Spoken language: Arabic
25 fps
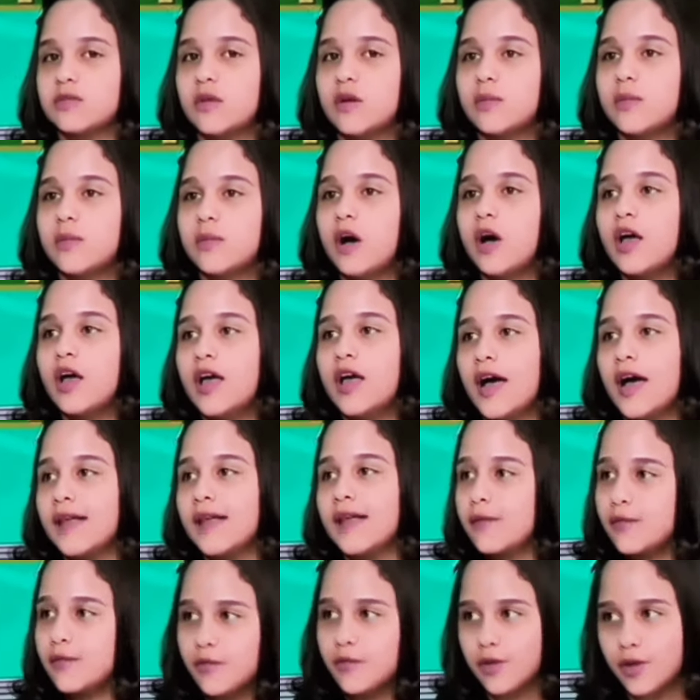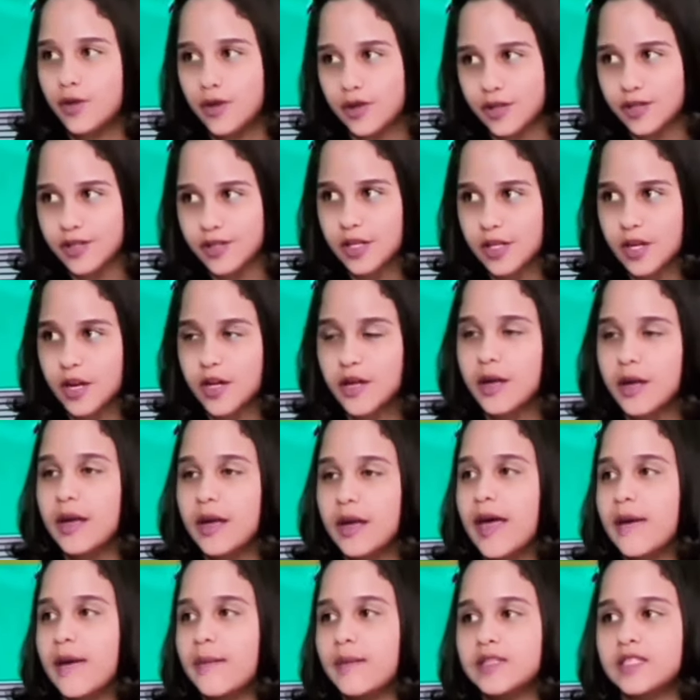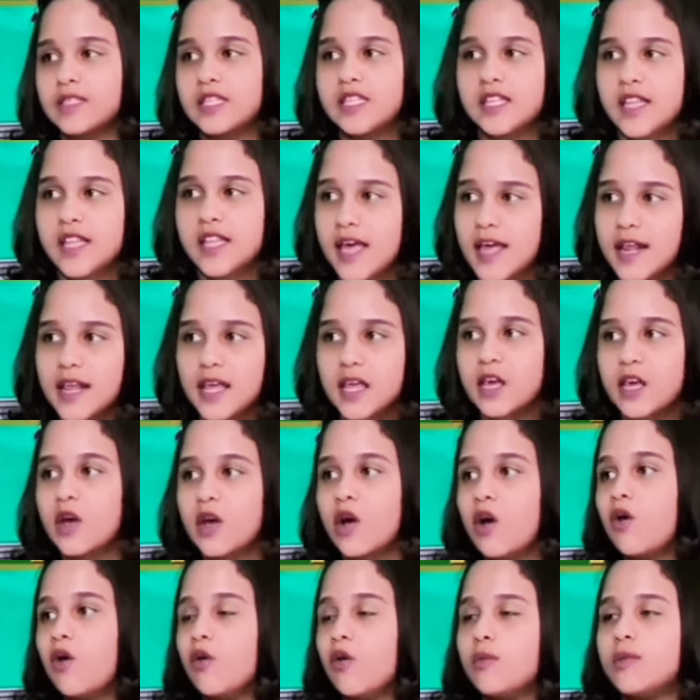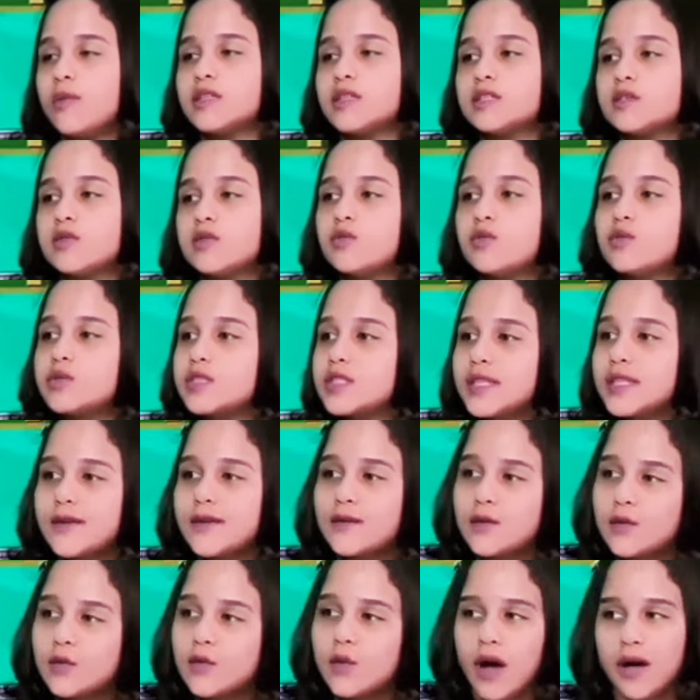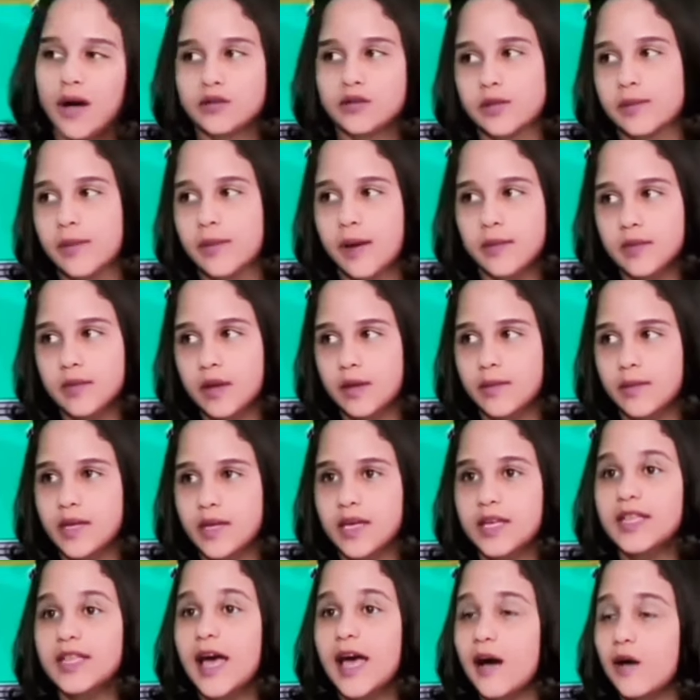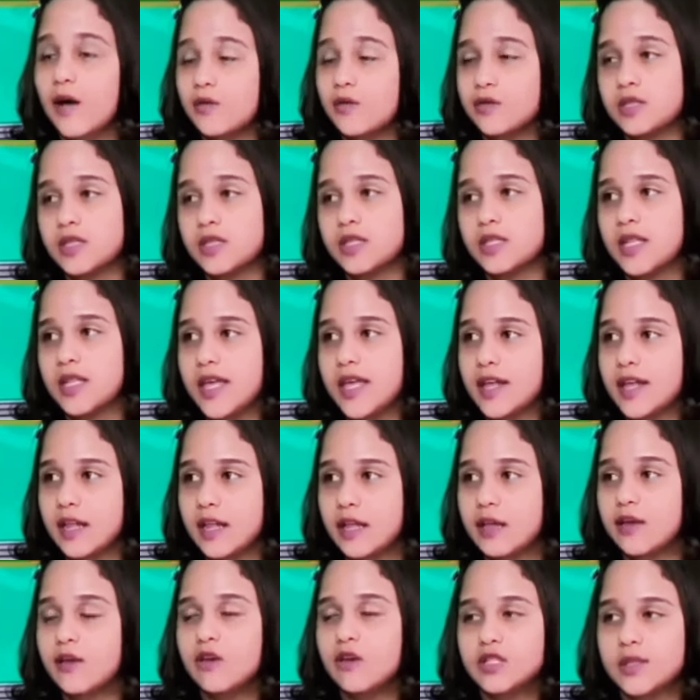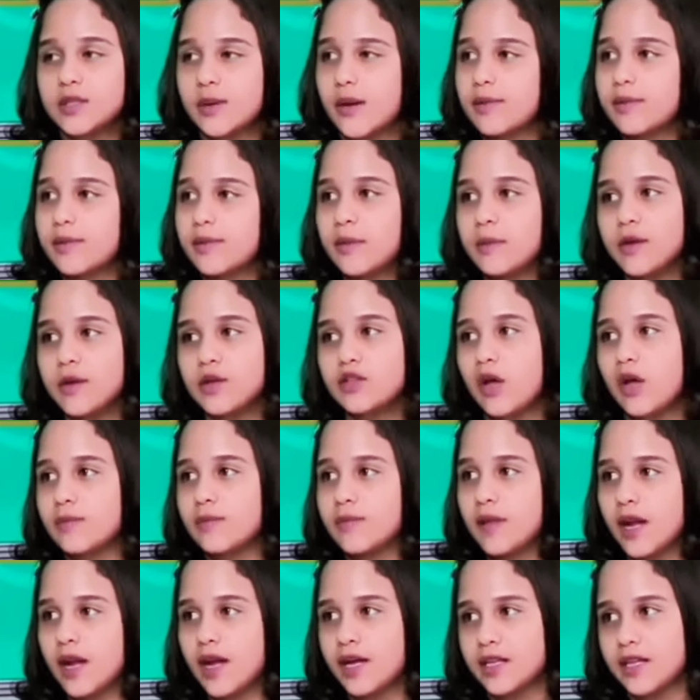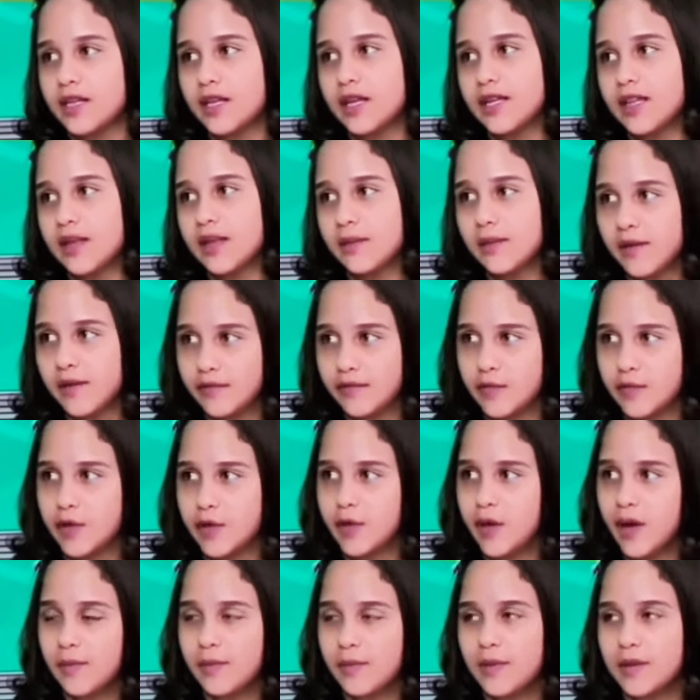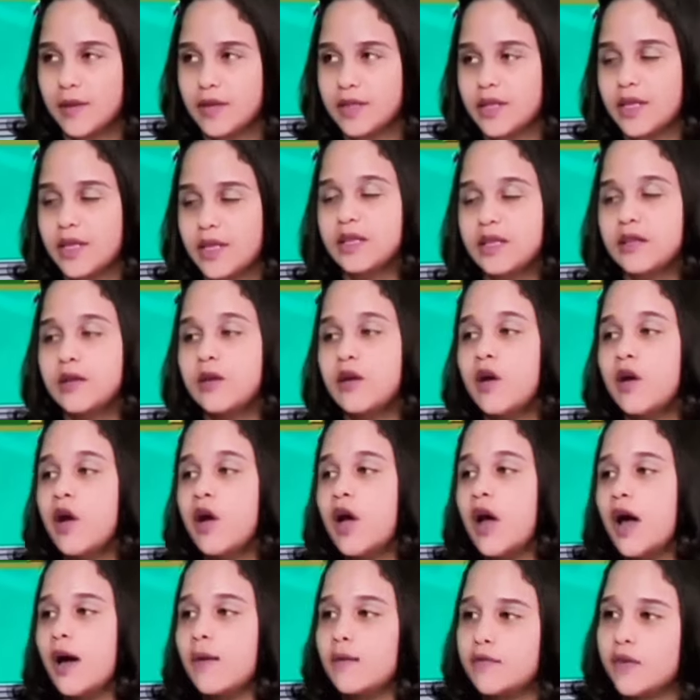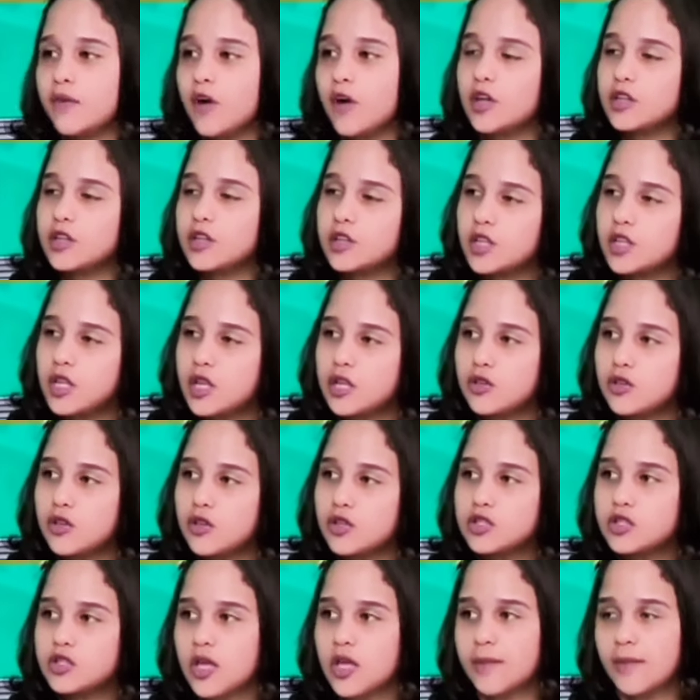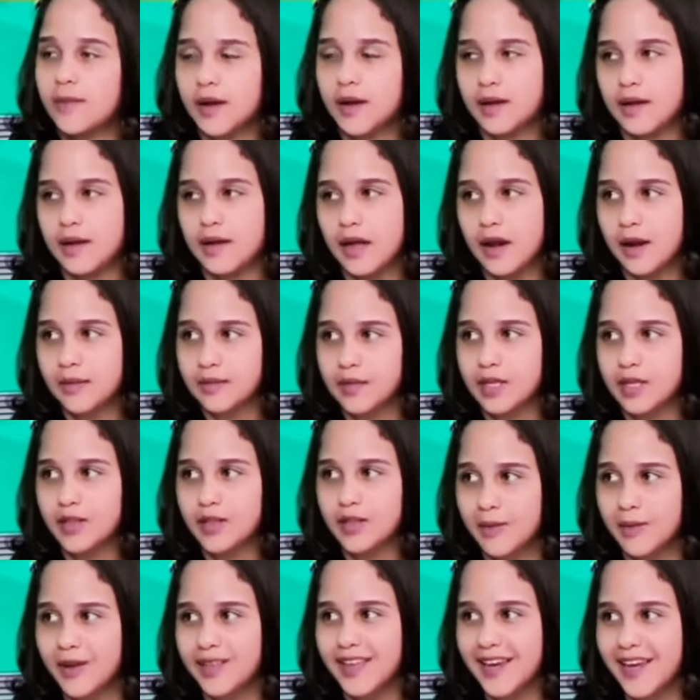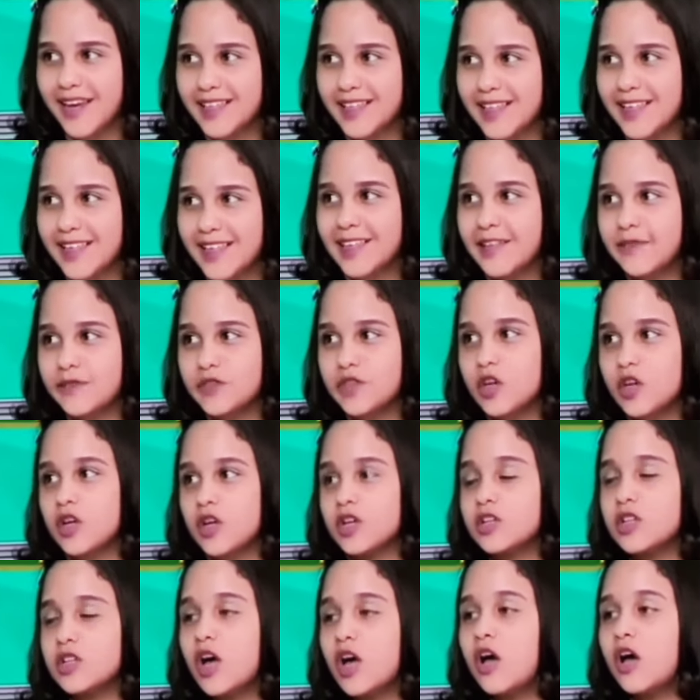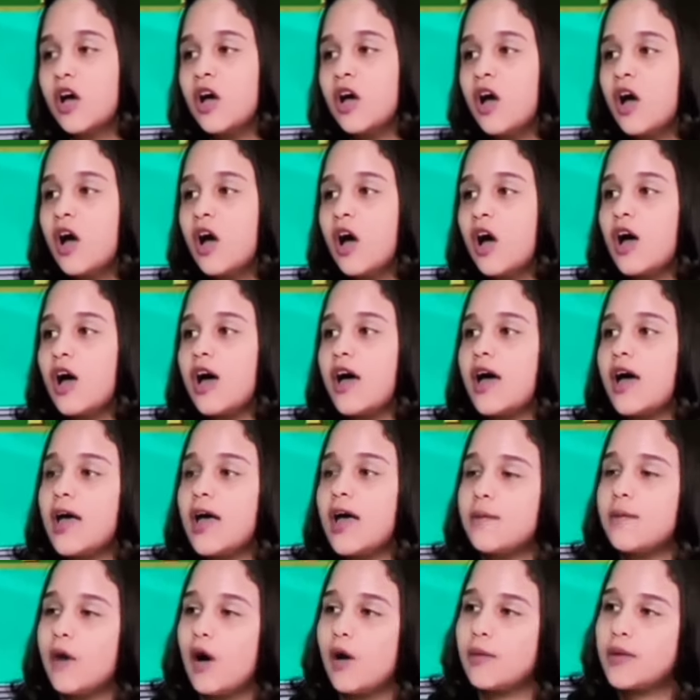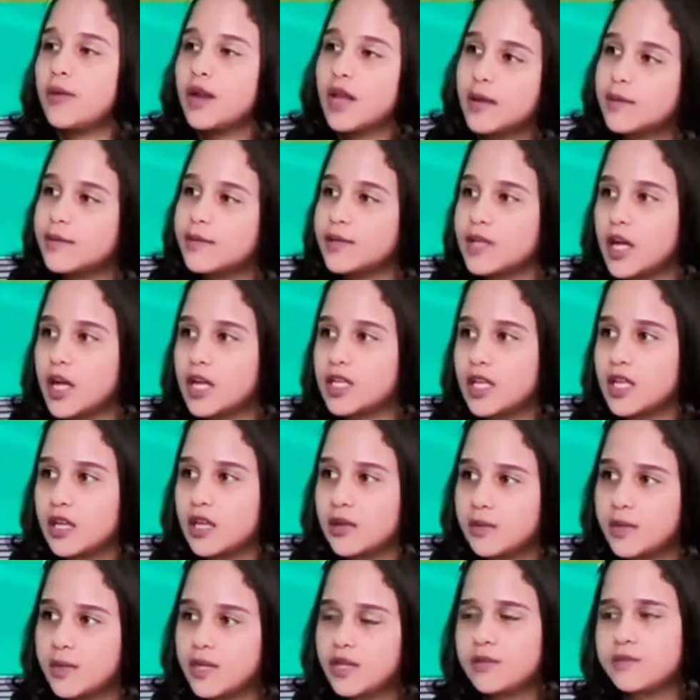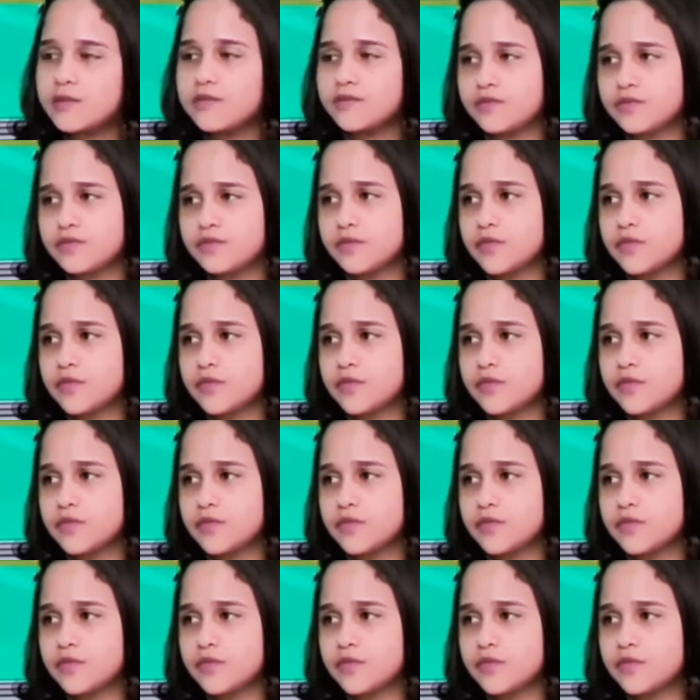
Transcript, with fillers: المرمى انا من وجهه نظري هيبقى زناري والمسلوسي وحسام عبد المجيد او زناري حسام عبد المجيد وعبد الغني يعني يبقى آه. هيبقى في واحد من الاثنين في خط النص هيبقى هيلعب 3 4 3 نفس الخطه آه، هيبقى عمر جايب ناحيه اليمين